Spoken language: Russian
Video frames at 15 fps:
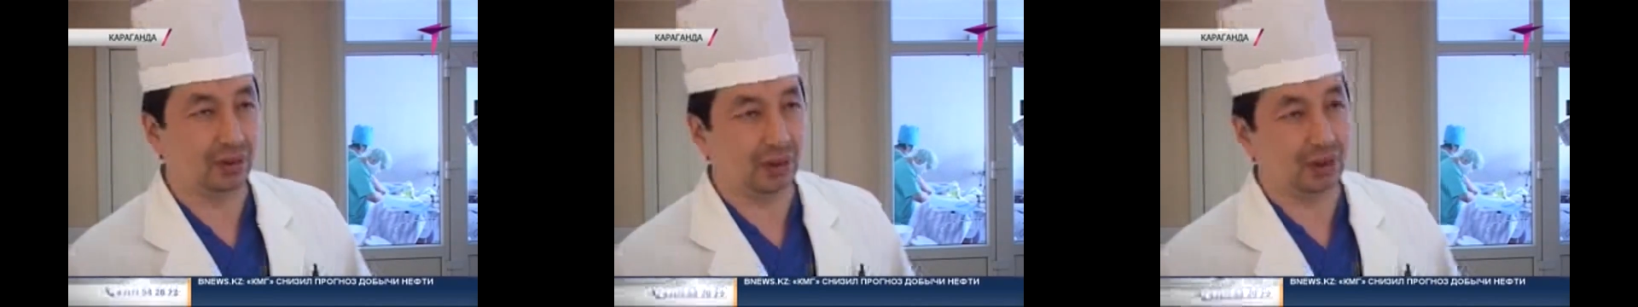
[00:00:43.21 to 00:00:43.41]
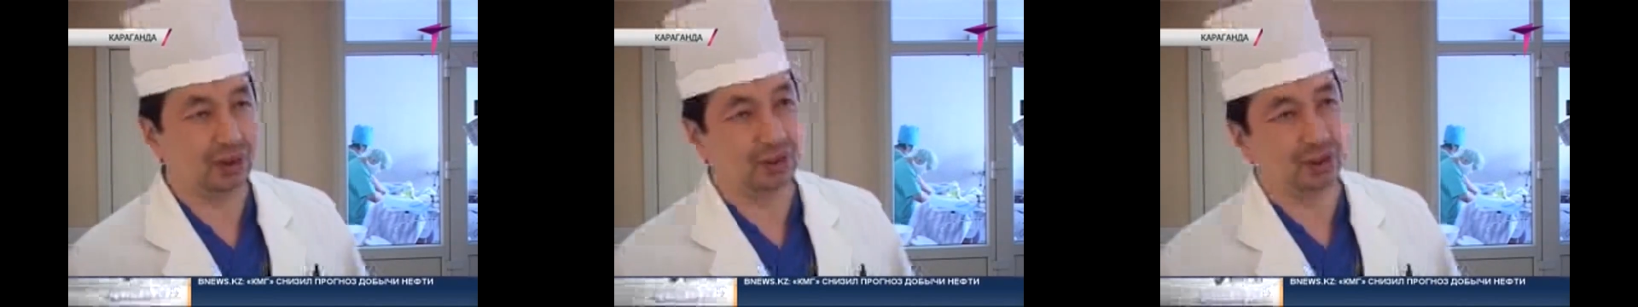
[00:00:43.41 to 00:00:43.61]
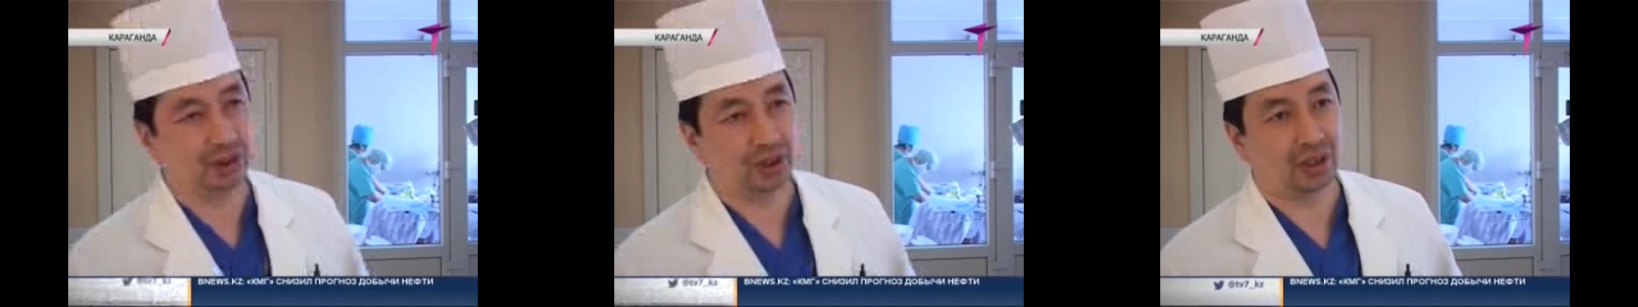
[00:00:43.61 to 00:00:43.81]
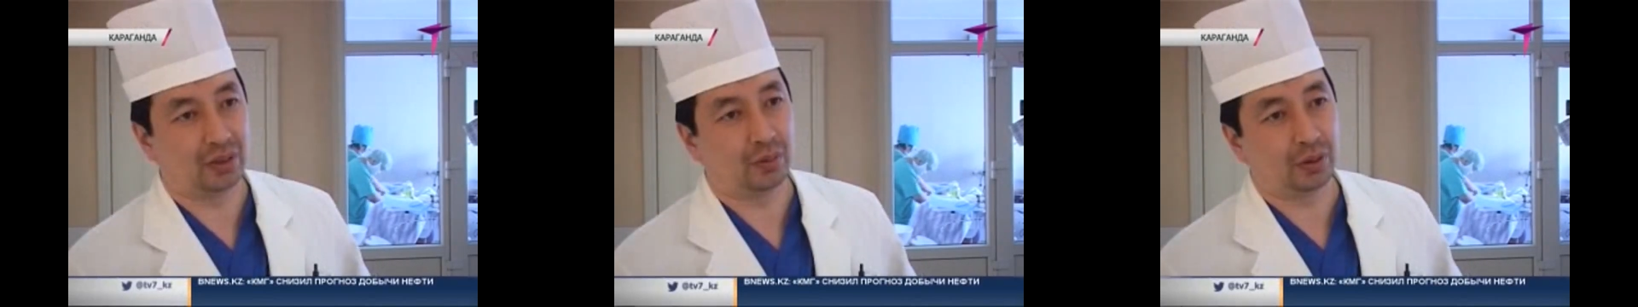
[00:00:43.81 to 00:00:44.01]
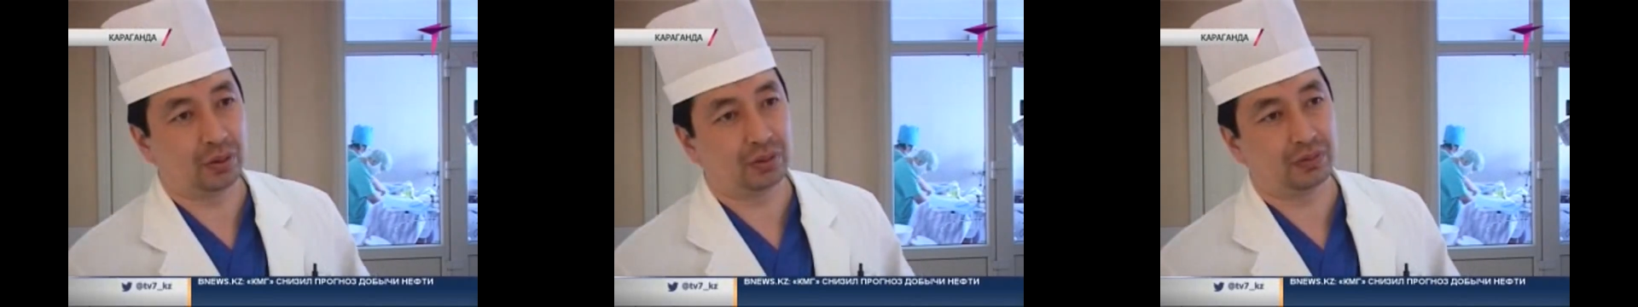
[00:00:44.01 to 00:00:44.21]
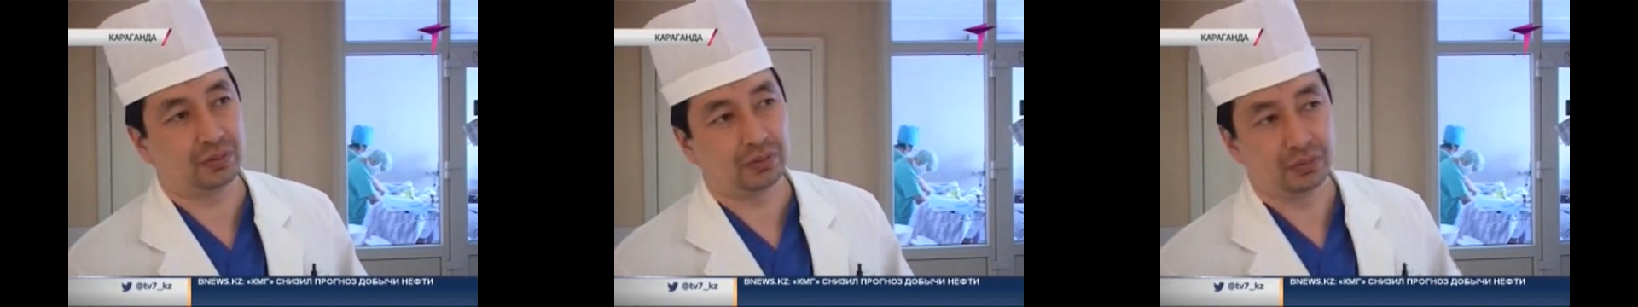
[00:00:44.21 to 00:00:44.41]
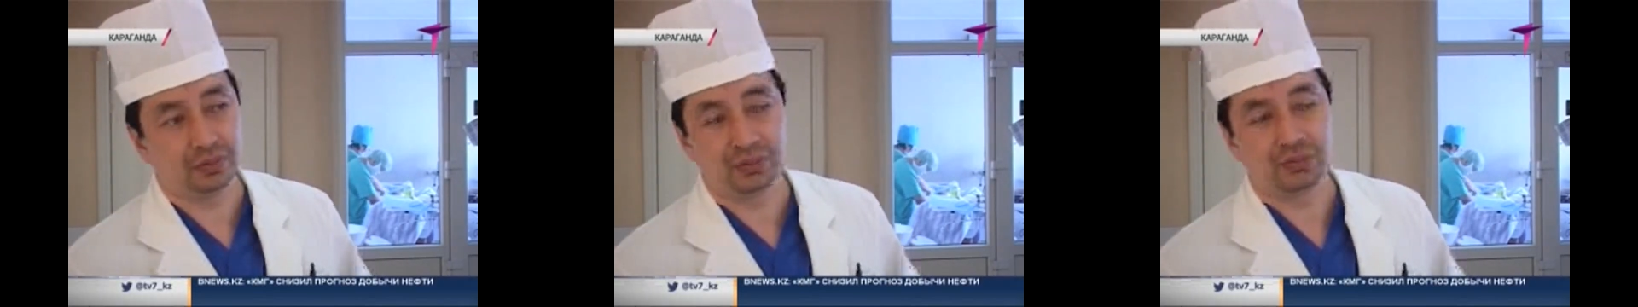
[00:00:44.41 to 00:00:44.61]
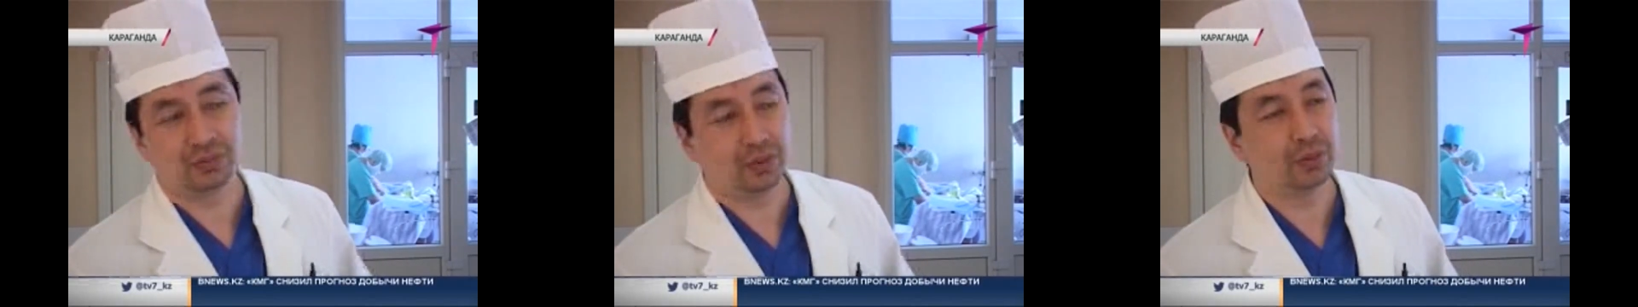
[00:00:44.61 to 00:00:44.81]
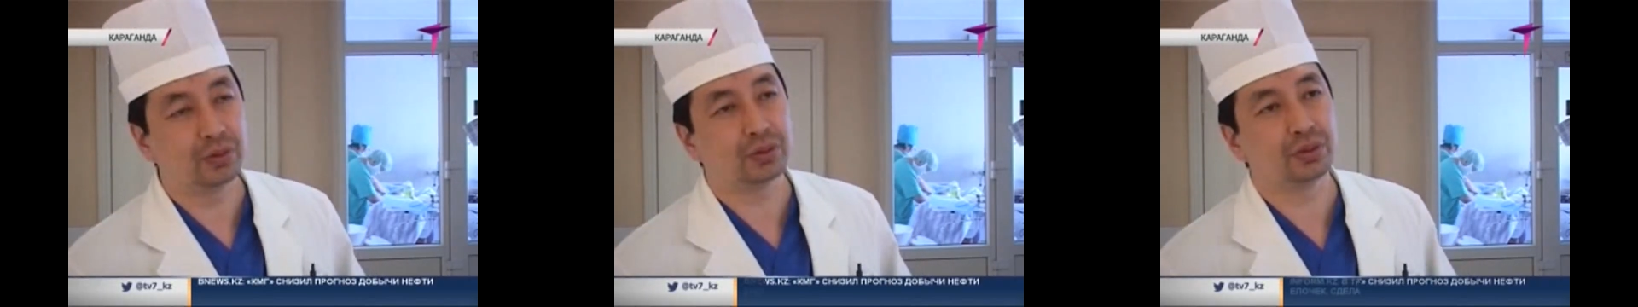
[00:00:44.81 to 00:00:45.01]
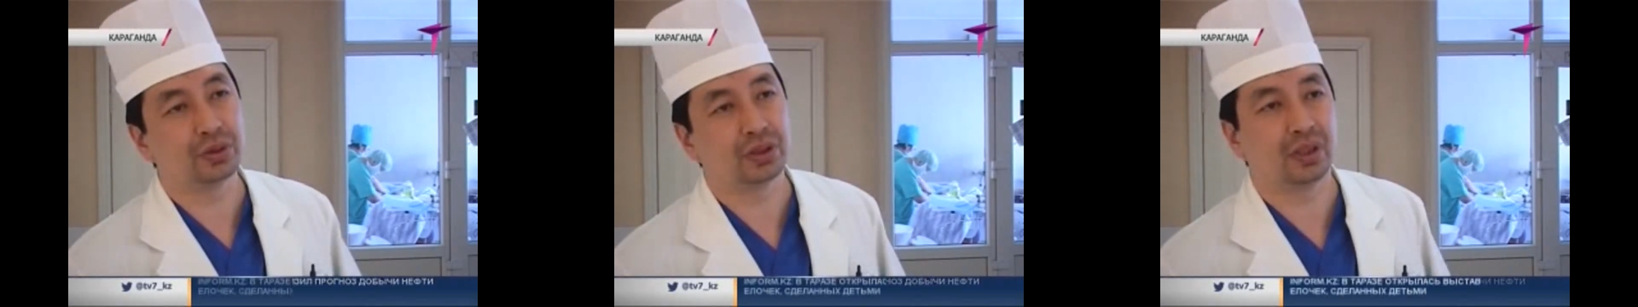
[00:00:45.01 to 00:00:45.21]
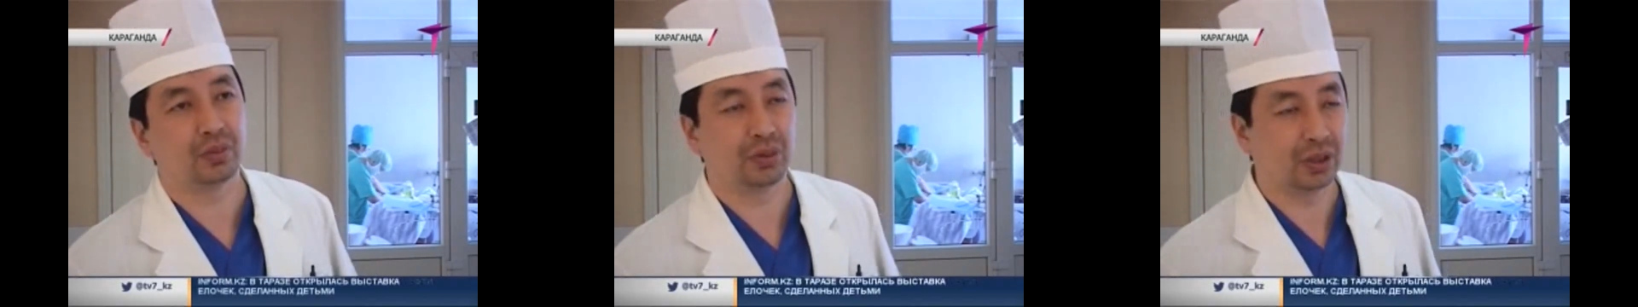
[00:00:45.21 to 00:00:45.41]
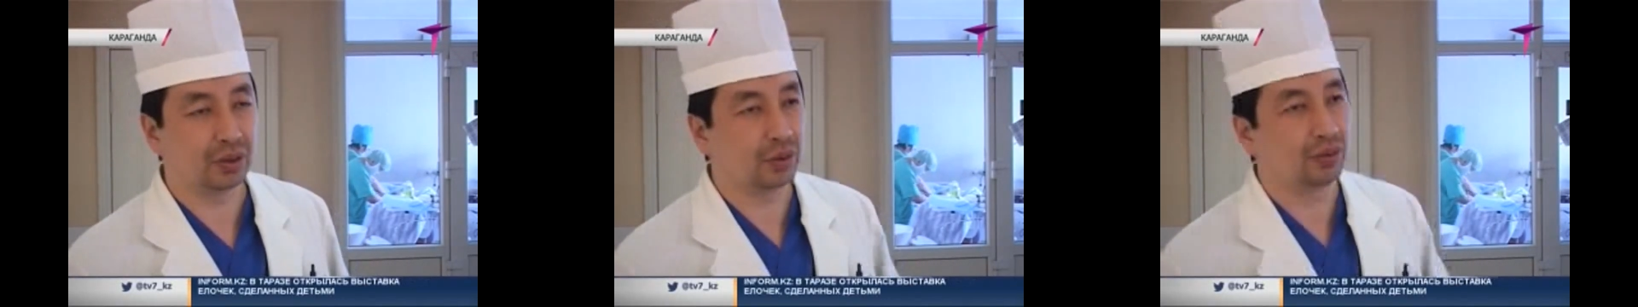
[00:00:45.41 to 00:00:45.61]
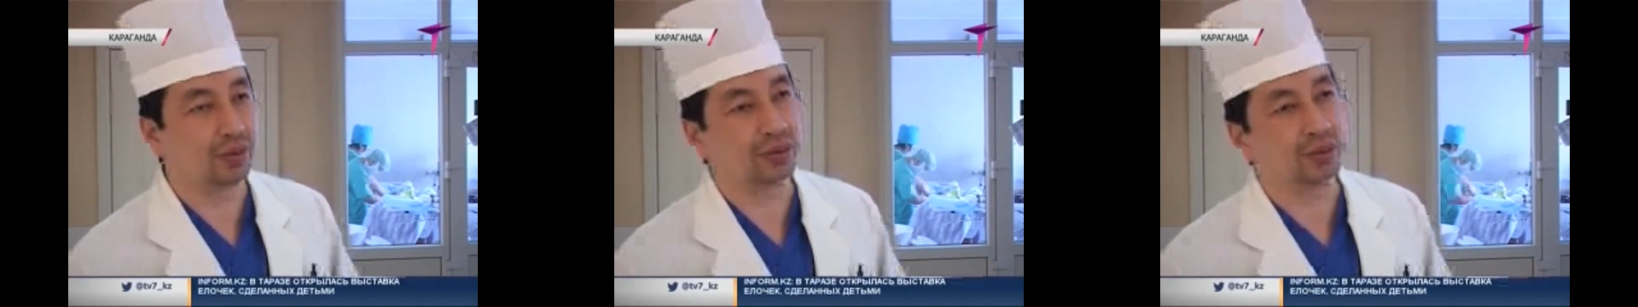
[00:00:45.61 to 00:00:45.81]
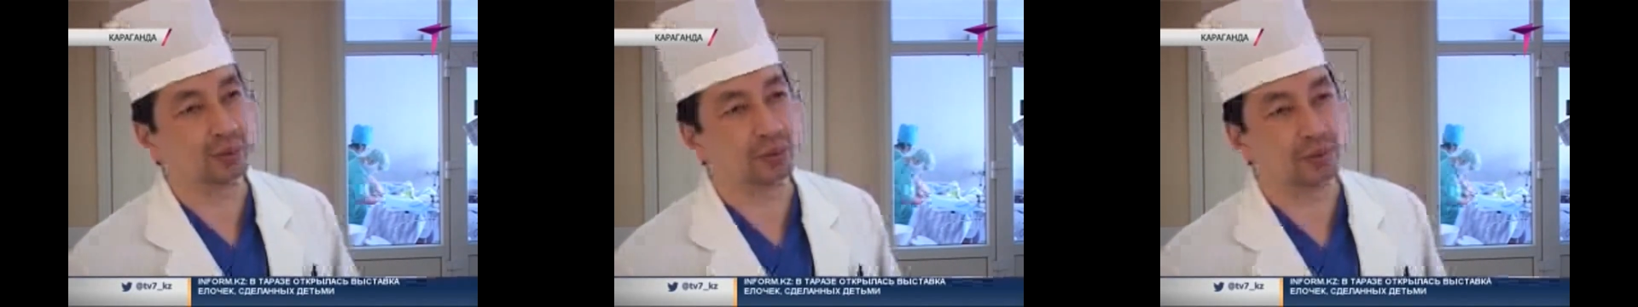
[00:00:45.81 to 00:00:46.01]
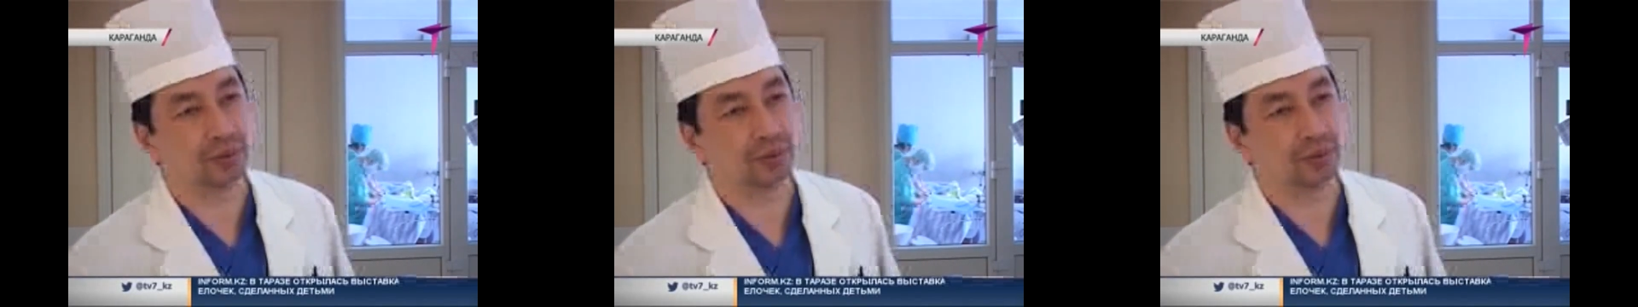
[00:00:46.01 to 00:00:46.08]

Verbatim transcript: ранее начало морозов. Ну, в любом случае, как бы готовы к этому.